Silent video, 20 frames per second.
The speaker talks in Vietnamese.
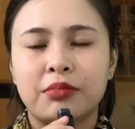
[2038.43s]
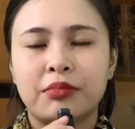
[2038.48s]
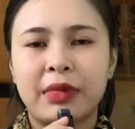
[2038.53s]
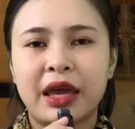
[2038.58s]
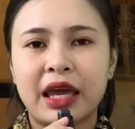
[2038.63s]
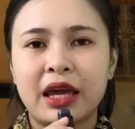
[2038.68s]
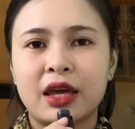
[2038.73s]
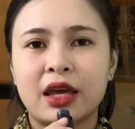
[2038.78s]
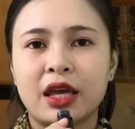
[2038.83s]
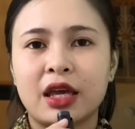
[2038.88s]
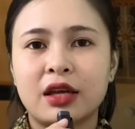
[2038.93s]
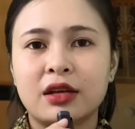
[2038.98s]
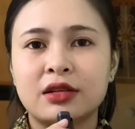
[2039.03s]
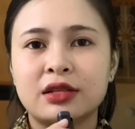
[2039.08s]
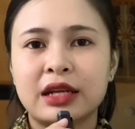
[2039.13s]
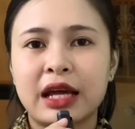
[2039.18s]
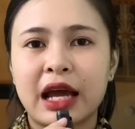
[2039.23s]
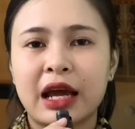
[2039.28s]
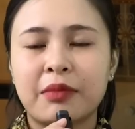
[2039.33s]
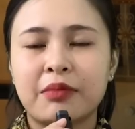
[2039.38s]
Mẹ
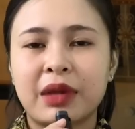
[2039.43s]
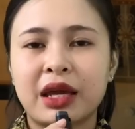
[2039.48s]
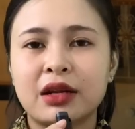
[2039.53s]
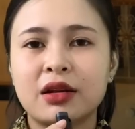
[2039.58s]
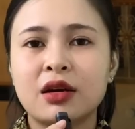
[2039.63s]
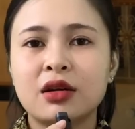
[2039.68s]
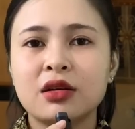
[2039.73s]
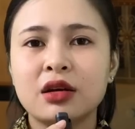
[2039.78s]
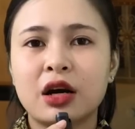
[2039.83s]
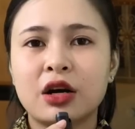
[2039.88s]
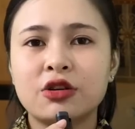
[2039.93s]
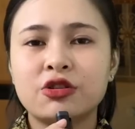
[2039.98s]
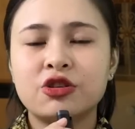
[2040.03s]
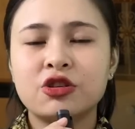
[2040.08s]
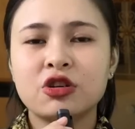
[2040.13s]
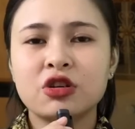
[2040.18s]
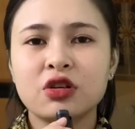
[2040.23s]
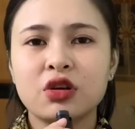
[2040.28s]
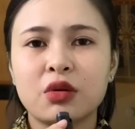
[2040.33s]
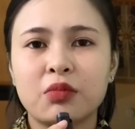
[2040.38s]
hiện ra mẹ đứng ở
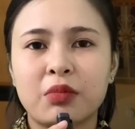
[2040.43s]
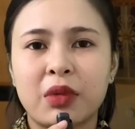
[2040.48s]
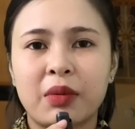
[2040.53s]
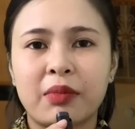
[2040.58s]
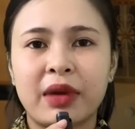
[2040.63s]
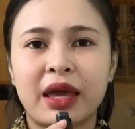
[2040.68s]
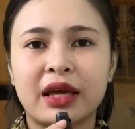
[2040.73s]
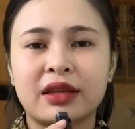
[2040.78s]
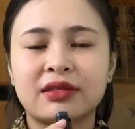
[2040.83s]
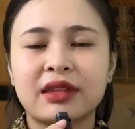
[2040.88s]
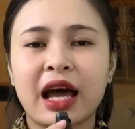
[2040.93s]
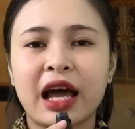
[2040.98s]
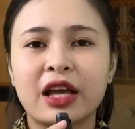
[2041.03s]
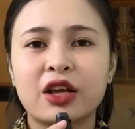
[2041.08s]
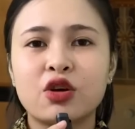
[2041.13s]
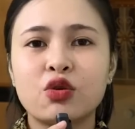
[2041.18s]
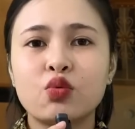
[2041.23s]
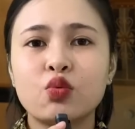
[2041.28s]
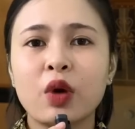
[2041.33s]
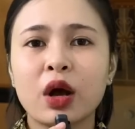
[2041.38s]
trước mà mẹ
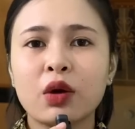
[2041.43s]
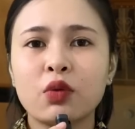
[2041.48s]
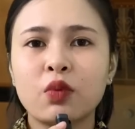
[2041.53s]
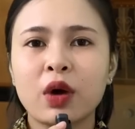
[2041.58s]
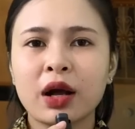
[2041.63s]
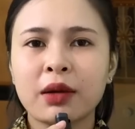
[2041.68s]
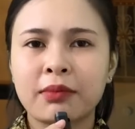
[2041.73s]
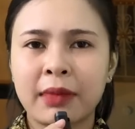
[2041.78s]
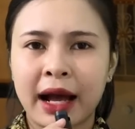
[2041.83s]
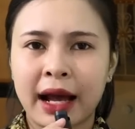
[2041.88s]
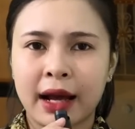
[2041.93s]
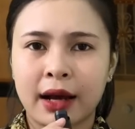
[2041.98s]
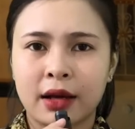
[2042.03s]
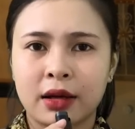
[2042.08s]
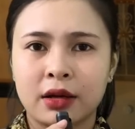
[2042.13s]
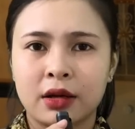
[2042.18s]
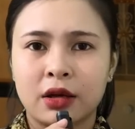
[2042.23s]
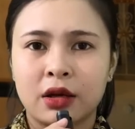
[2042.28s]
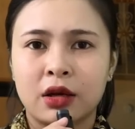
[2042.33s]
tay cứ ngoắt ngoắt ba.